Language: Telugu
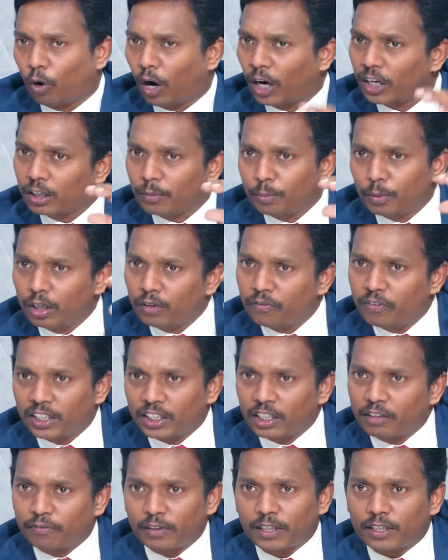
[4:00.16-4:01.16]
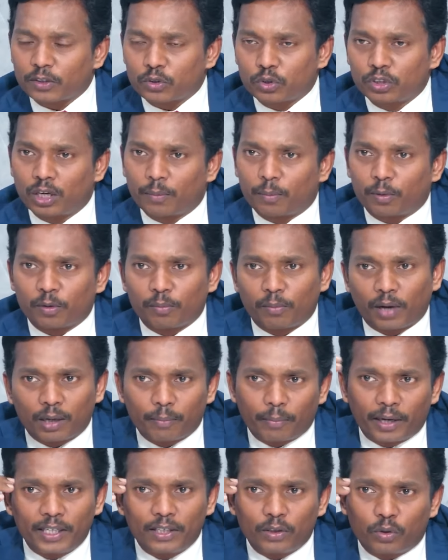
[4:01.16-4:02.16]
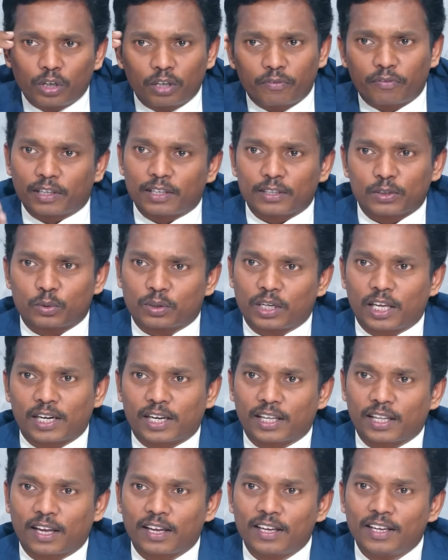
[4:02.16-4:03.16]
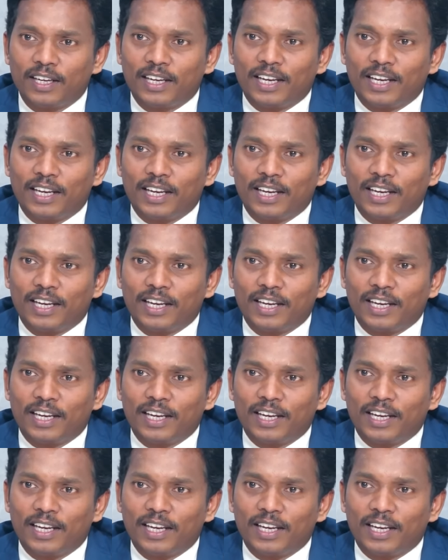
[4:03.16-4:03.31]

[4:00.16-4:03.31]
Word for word: వాటర్ ప్యూరిఫైర్కే ఫిల్టర్స్ ఉన్నప్పుడు మన మైండ్కి కూడా ఫిల్టర్స్ ఉండాలి కదా